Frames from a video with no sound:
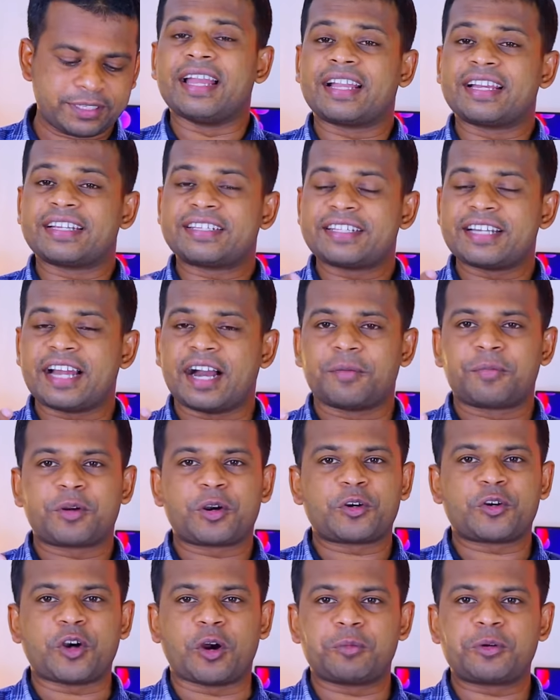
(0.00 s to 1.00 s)
এক্ষেত্রে
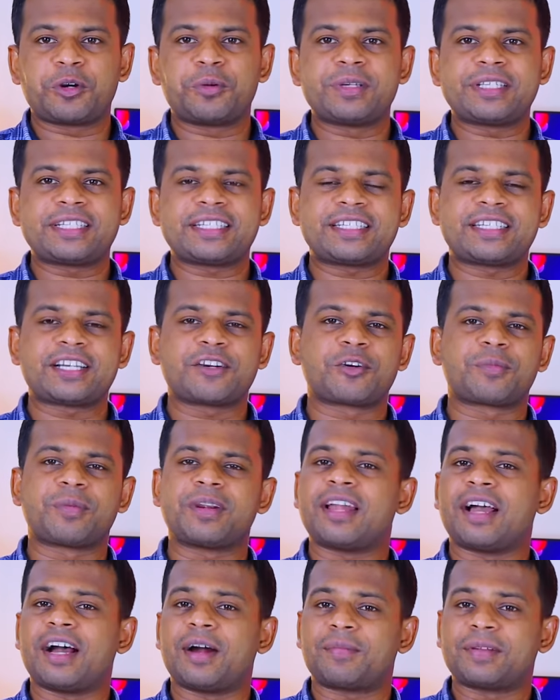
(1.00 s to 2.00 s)
আপনারা সবসময় চেষ্টা করবেন